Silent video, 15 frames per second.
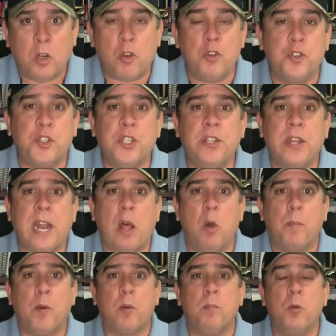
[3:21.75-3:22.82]

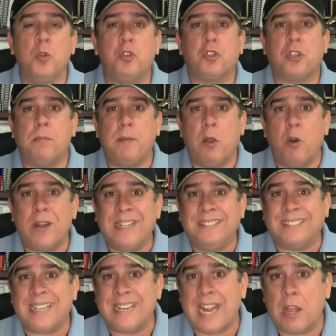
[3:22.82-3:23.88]
considerado por muchos el mejor
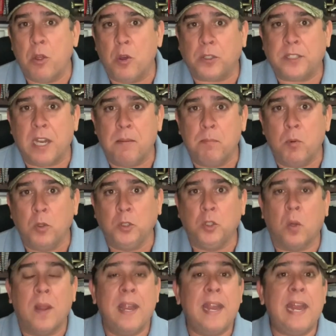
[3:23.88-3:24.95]
entrenador del
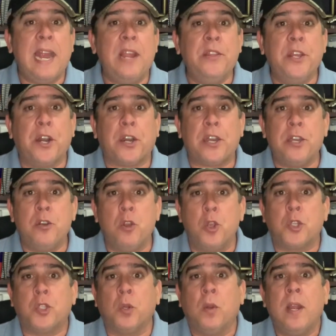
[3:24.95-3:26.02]
mundo, Eddie
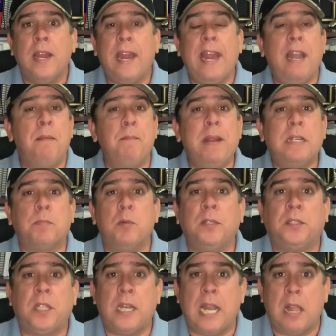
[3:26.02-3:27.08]
Reynoso, el mismo
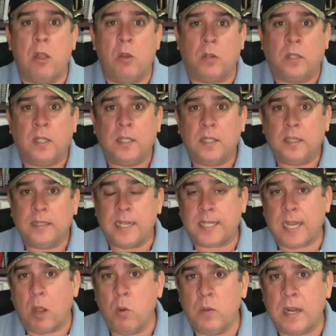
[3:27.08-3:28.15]
entrenador de
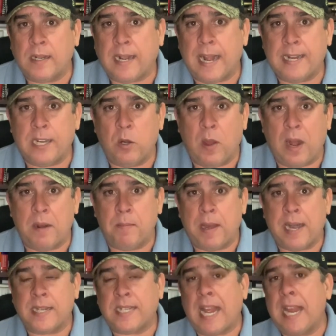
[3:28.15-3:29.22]
Saúl el Canelo
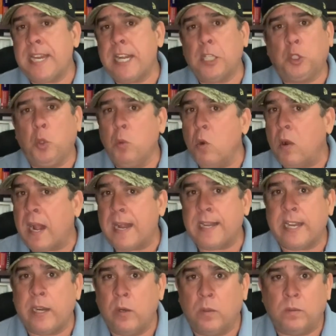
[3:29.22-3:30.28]
Álvarez. Ahí estuvo
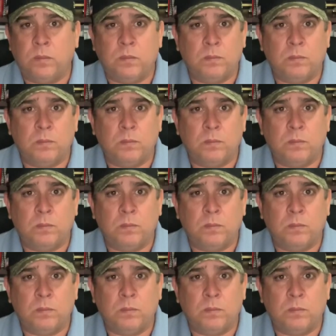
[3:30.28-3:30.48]
Carrero.